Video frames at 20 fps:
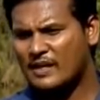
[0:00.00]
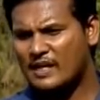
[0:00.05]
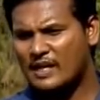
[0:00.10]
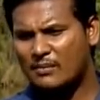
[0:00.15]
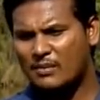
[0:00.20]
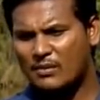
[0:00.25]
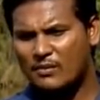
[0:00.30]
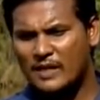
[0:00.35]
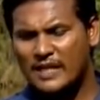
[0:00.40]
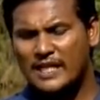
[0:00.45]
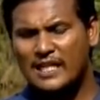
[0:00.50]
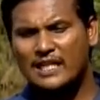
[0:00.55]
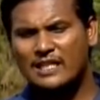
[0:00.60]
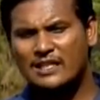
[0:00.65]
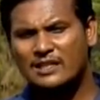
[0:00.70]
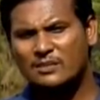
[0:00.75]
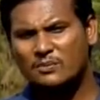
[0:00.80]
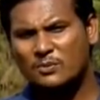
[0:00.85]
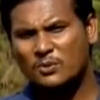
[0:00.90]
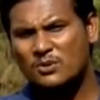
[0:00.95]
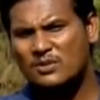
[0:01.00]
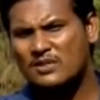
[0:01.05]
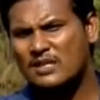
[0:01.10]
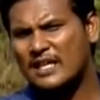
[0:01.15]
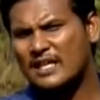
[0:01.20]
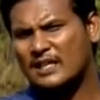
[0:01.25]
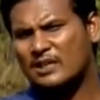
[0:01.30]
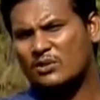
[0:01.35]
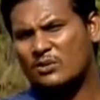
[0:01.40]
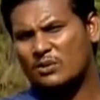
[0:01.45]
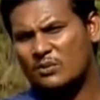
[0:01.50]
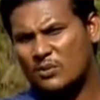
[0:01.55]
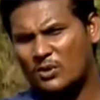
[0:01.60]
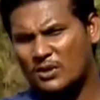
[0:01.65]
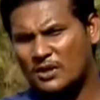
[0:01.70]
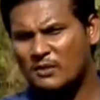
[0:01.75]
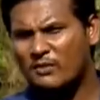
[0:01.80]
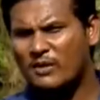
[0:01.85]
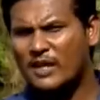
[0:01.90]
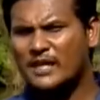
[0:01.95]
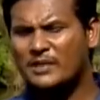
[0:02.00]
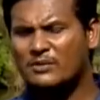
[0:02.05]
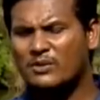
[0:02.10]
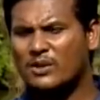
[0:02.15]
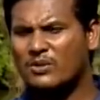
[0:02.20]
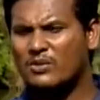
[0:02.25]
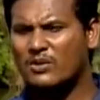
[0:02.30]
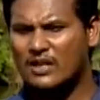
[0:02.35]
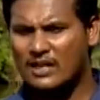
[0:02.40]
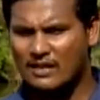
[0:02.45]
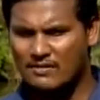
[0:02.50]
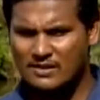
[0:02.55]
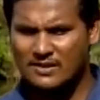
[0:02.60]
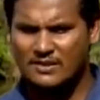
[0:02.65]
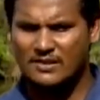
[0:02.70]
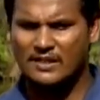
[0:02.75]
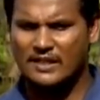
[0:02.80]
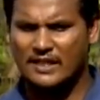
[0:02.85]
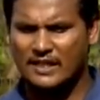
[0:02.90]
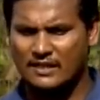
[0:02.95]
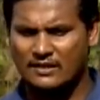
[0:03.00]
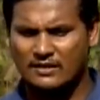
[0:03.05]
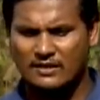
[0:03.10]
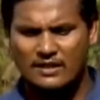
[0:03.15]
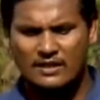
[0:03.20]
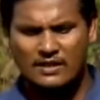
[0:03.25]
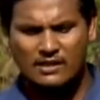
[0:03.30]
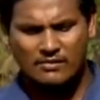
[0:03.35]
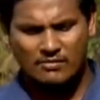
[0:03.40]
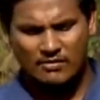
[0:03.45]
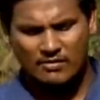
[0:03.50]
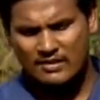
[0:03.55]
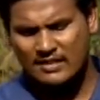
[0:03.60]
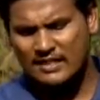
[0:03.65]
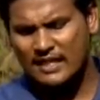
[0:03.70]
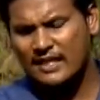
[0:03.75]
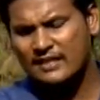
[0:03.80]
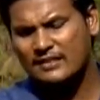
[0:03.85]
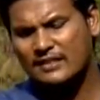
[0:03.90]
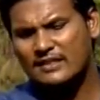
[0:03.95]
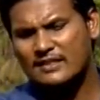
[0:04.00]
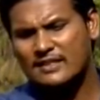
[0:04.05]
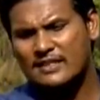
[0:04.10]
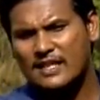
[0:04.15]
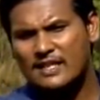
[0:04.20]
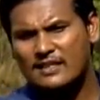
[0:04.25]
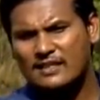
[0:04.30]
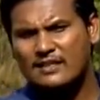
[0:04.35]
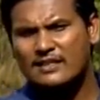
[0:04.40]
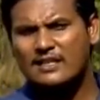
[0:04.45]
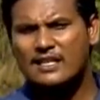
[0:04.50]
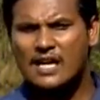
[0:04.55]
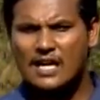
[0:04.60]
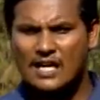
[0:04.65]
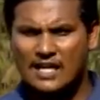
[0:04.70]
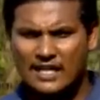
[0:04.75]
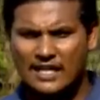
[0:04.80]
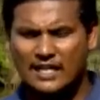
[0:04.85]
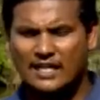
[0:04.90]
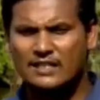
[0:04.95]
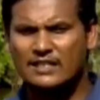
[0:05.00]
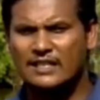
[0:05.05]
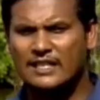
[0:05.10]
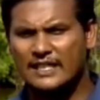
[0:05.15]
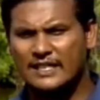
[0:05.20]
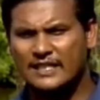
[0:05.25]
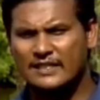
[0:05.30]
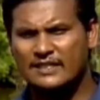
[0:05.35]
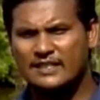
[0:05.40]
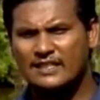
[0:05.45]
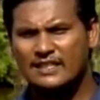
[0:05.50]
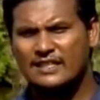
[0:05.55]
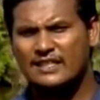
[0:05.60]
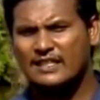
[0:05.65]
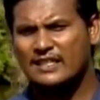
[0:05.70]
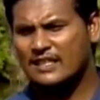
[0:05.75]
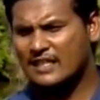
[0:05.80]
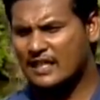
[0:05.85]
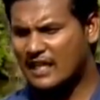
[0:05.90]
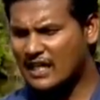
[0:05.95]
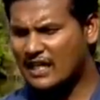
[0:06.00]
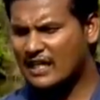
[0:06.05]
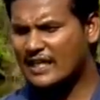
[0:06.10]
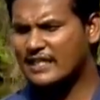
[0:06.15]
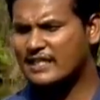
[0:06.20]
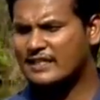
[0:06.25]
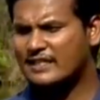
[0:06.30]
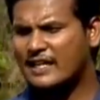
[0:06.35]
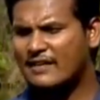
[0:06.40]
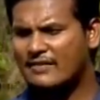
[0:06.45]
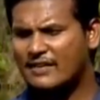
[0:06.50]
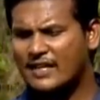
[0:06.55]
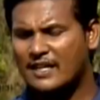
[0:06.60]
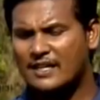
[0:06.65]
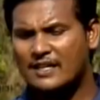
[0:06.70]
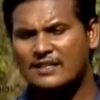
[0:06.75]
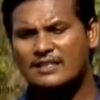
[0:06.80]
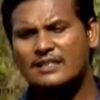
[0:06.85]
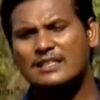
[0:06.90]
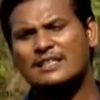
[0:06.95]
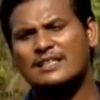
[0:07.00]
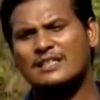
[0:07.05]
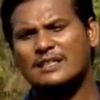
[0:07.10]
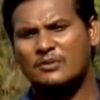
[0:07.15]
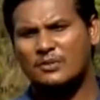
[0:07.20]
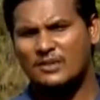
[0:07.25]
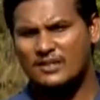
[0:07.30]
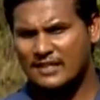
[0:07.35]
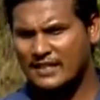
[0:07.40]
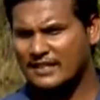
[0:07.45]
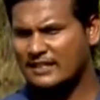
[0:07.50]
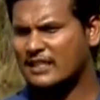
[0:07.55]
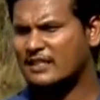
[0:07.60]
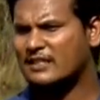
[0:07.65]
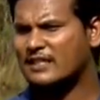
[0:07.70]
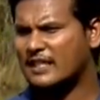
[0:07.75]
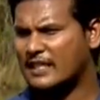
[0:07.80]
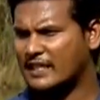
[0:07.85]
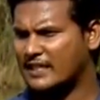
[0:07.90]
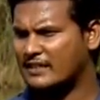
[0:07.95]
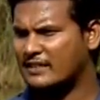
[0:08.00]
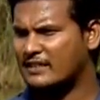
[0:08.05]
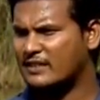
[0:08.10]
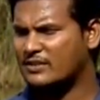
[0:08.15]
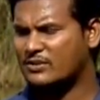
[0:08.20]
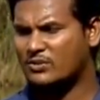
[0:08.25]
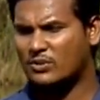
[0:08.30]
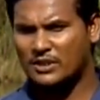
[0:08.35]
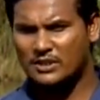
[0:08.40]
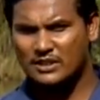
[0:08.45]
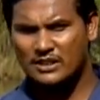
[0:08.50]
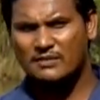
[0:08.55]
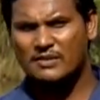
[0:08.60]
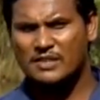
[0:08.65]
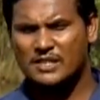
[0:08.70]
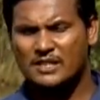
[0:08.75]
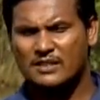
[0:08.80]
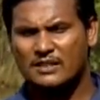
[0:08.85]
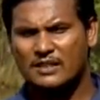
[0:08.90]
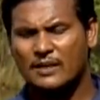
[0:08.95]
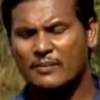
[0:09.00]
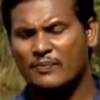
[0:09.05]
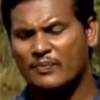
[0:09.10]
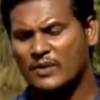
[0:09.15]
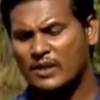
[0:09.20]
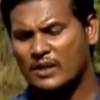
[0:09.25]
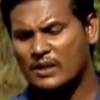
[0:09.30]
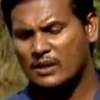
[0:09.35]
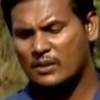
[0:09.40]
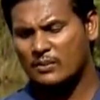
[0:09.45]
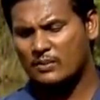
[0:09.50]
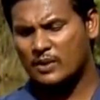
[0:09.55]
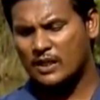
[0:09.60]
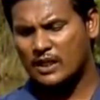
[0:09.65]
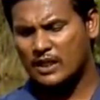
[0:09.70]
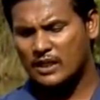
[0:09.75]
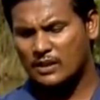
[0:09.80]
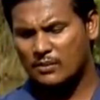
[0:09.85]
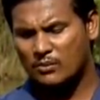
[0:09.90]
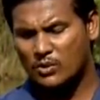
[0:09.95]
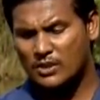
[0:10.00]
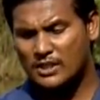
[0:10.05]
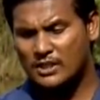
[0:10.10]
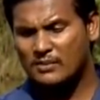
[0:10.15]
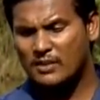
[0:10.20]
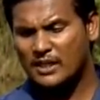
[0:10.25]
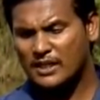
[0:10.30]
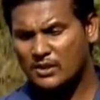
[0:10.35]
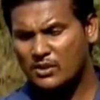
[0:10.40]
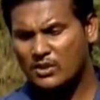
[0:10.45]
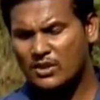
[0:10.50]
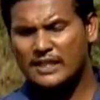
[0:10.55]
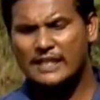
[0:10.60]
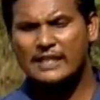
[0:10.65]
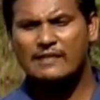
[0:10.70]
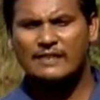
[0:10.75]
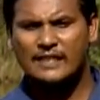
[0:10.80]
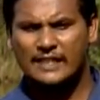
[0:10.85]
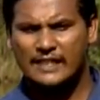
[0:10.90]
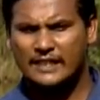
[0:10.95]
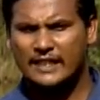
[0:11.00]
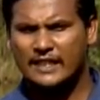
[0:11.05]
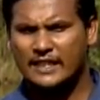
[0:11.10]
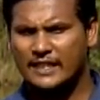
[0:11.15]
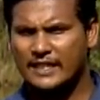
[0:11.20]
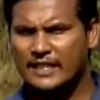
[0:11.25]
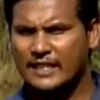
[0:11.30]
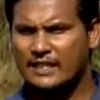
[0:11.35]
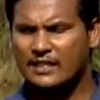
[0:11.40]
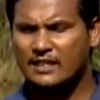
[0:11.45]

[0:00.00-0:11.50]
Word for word: நம்ம வெளியில இருந்து புதுசா எந்த ஒரு பொருளையும் வாங்கிட்டு வரணுன்ற அவசியம் கிடையாது விவசாயத்துக்கு சேர்ந்தது கால்நடையில இருந்து கிடைக்குது கால்நடைக்கு தேவையானது விவசாயத்துல இருந்து கிடைக்குது ஸோ இந்த விஷயம் தான் இப்ப முக்கியமா இன்னொரு கேள்வி நீங்க கேட்டிருக்கீங்க